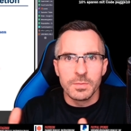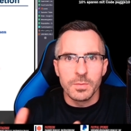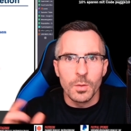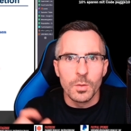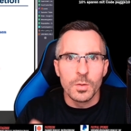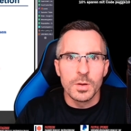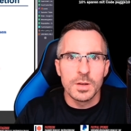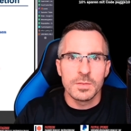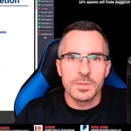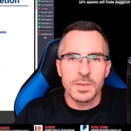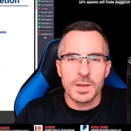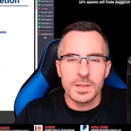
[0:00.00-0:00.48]

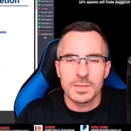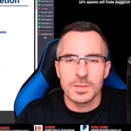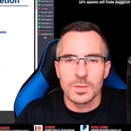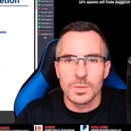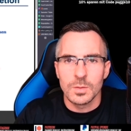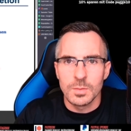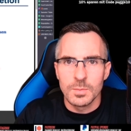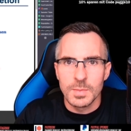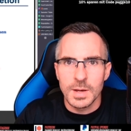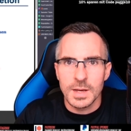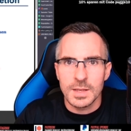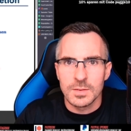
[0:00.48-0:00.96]
Freund, was
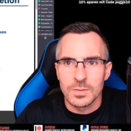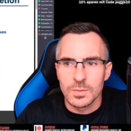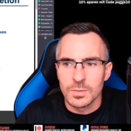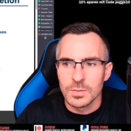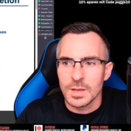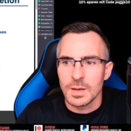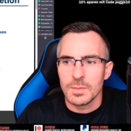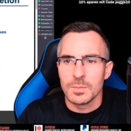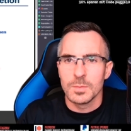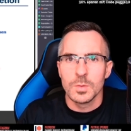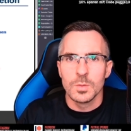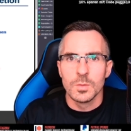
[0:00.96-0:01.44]
auch immer,
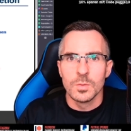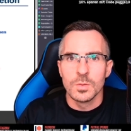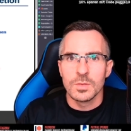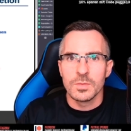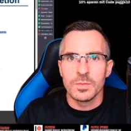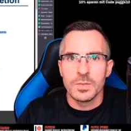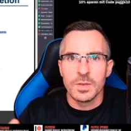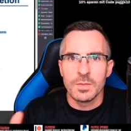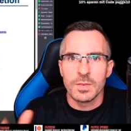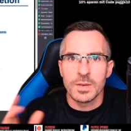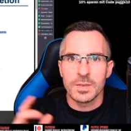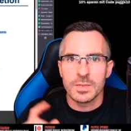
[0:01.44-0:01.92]
zusammen
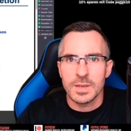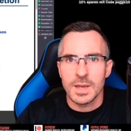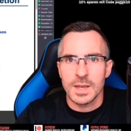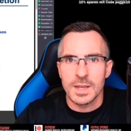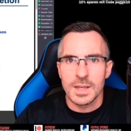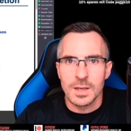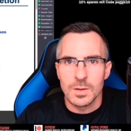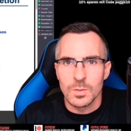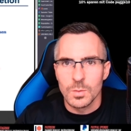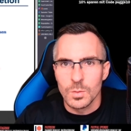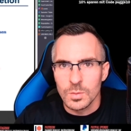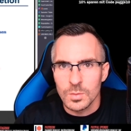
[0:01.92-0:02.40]
irgendwie was
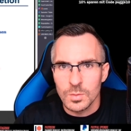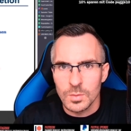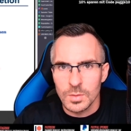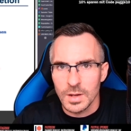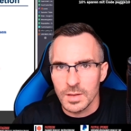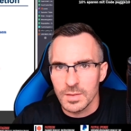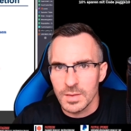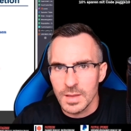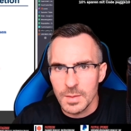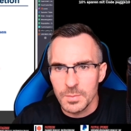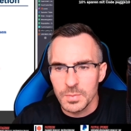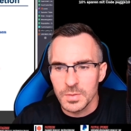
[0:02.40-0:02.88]
angeguckt
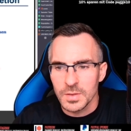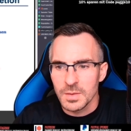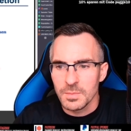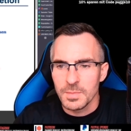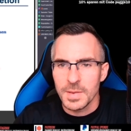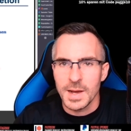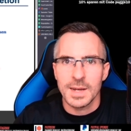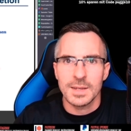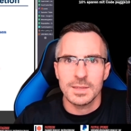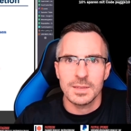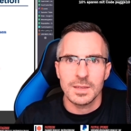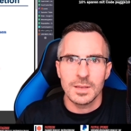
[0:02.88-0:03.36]
oder selbst
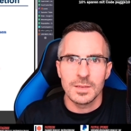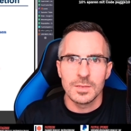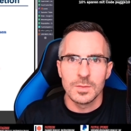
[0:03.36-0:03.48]
gemacht.